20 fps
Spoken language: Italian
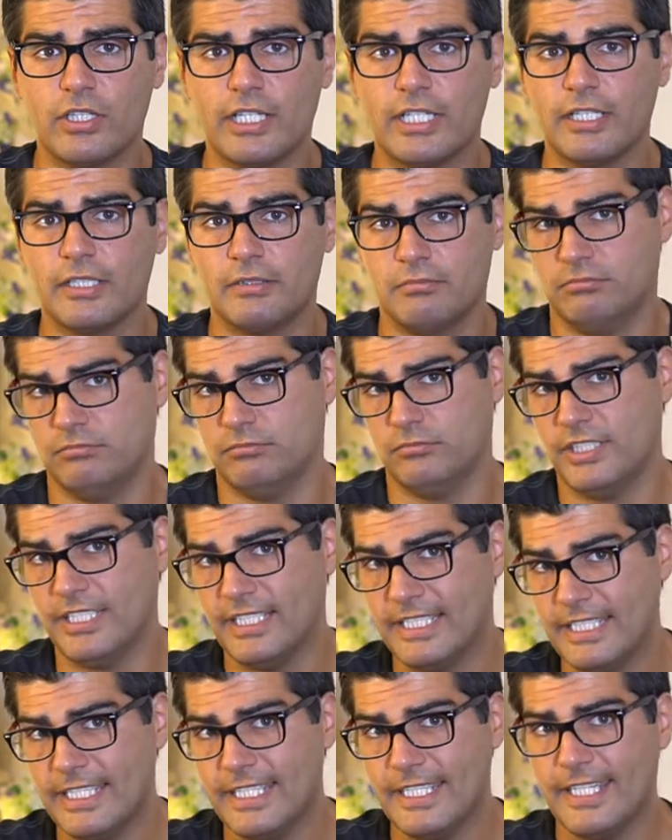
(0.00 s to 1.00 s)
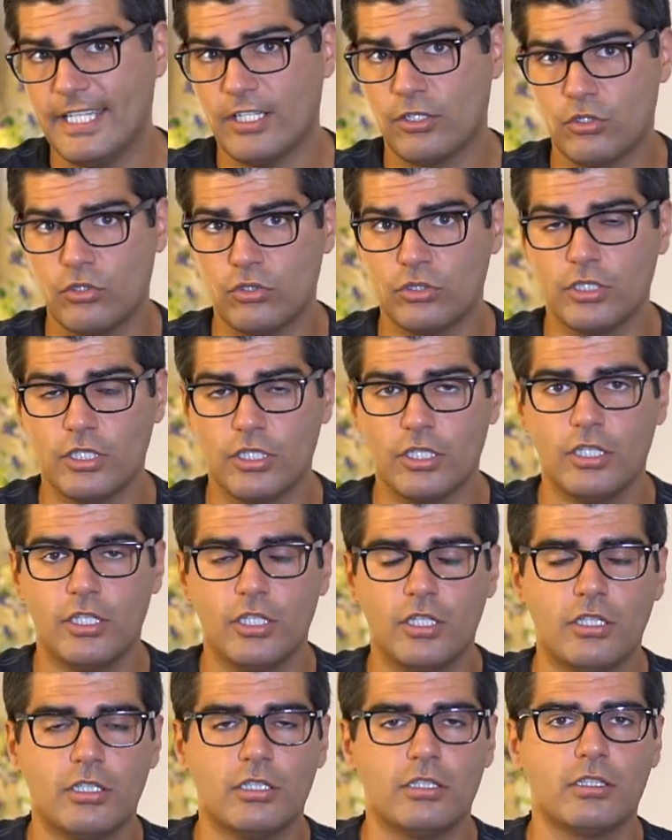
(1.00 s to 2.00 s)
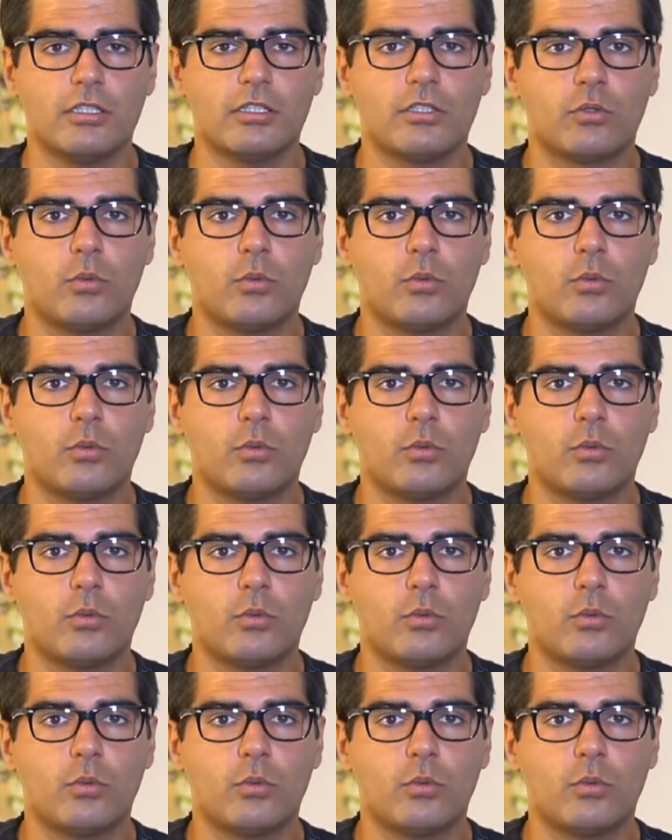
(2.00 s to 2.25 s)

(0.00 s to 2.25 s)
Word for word: è in linea con eh,